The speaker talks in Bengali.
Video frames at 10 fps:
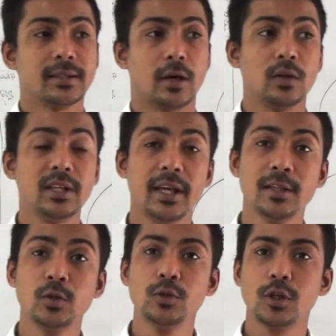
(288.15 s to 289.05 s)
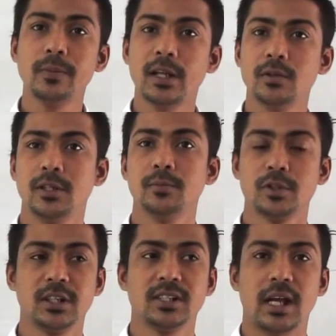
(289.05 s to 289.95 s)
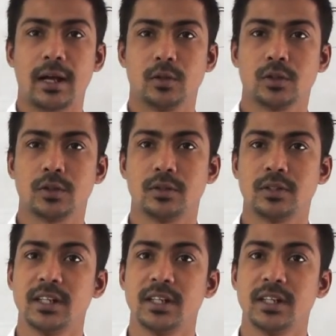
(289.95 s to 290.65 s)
তাহলে এই দুইজন বালকের মধ্যে যে আকর্ষণ